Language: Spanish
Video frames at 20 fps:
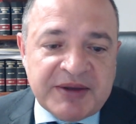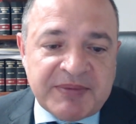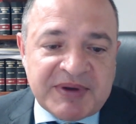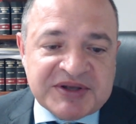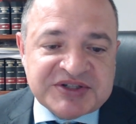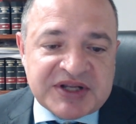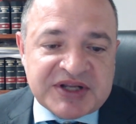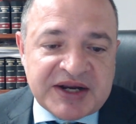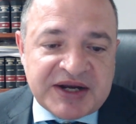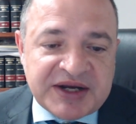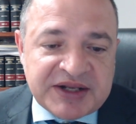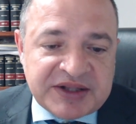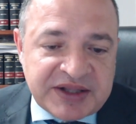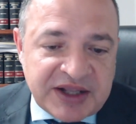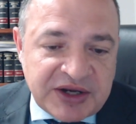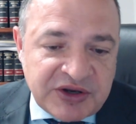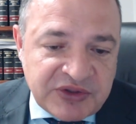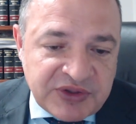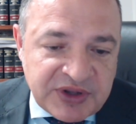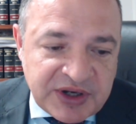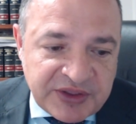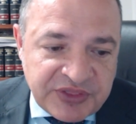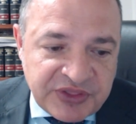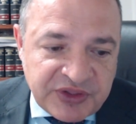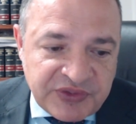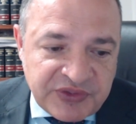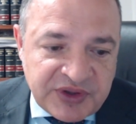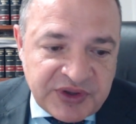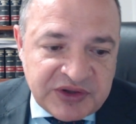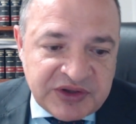que basa el criterio de
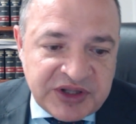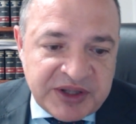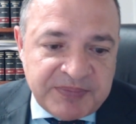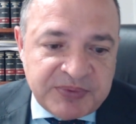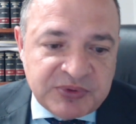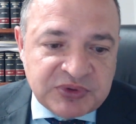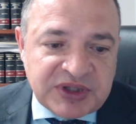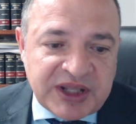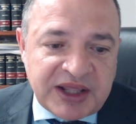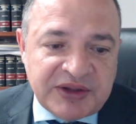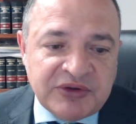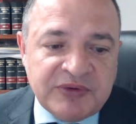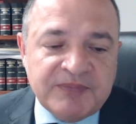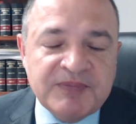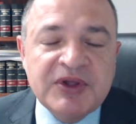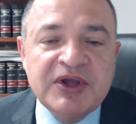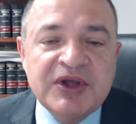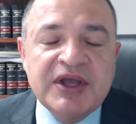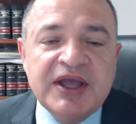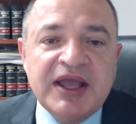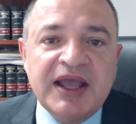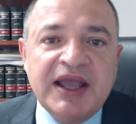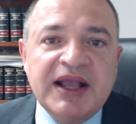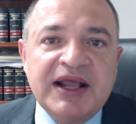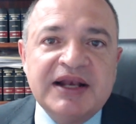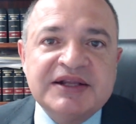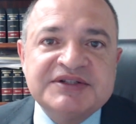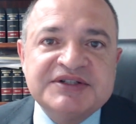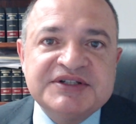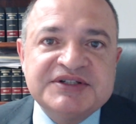elección del diputado
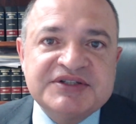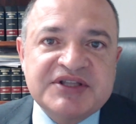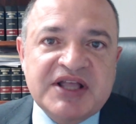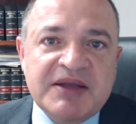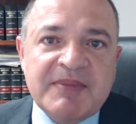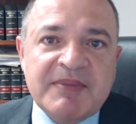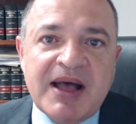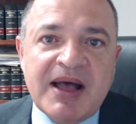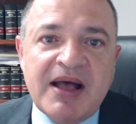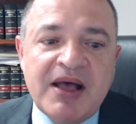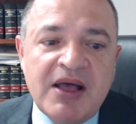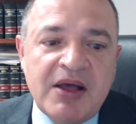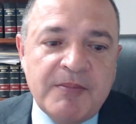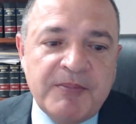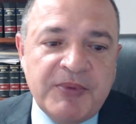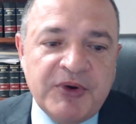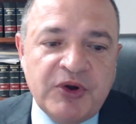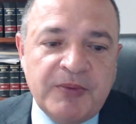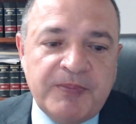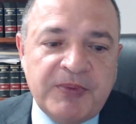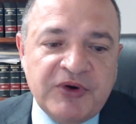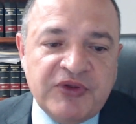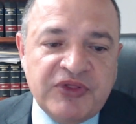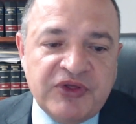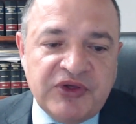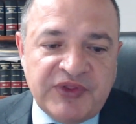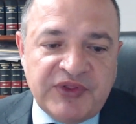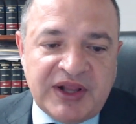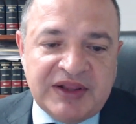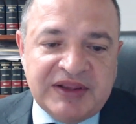en el sistema
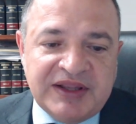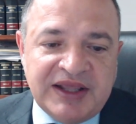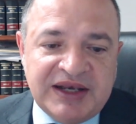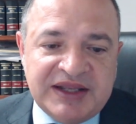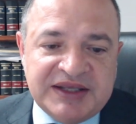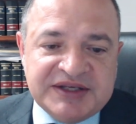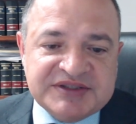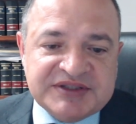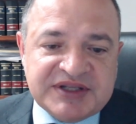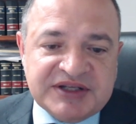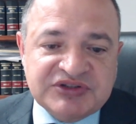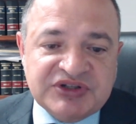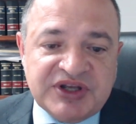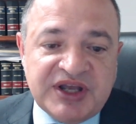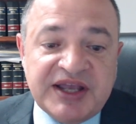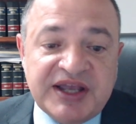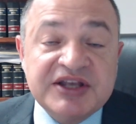proporcional de listas.